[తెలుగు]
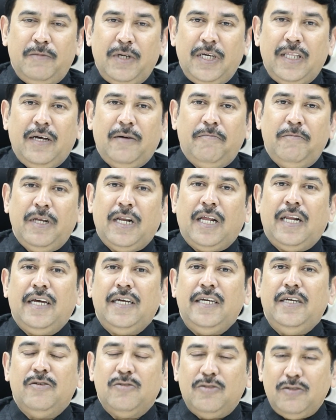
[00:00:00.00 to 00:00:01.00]
మీద మీరు అలా
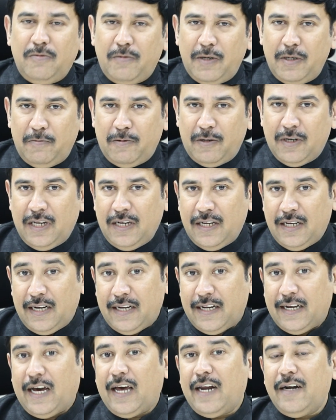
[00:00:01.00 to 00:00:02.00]
ఇరుచుకు పడిపోవడానికి గల
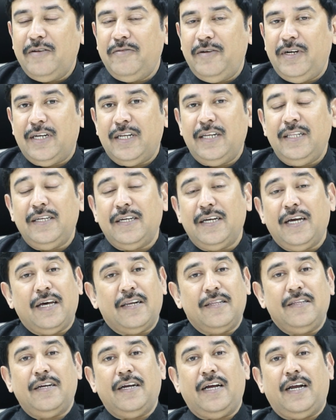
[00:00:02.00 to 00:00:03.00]
కారణం ఏంటనేది ఇంకా
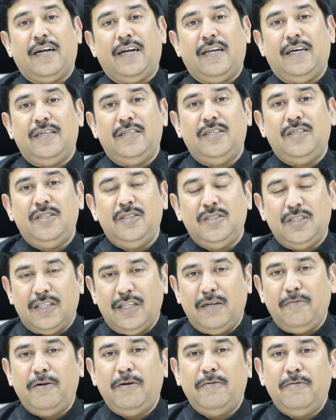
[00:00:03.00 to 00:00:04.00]
అర్థం కావట్లా
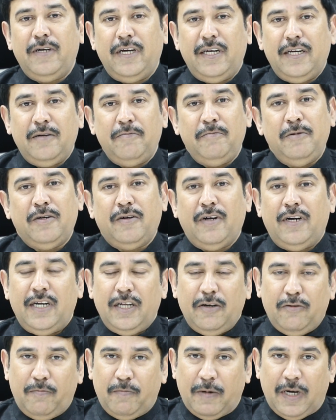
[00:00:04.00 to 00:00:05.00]
చంద్రబాబు గారికి మీకు
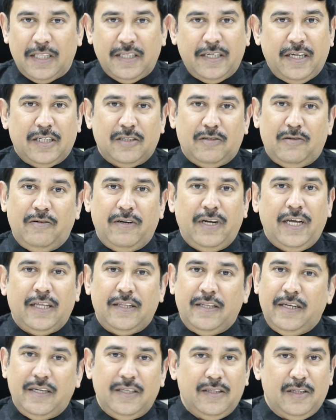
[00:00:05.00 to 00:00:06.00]
అంటే ఓ పాత కక్షలు ఉన్నాయి
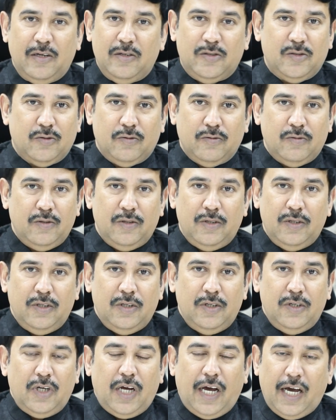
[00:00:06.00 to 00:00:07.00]
అందరికీ తెలుసు
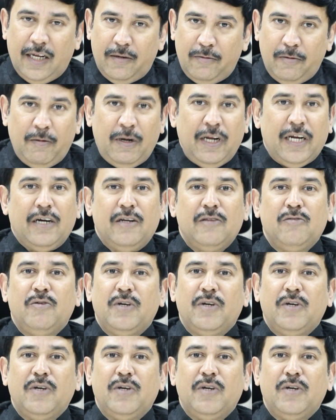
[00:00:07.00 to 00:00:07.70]
ఆయన మిమ్మల్ని ఎక్కడ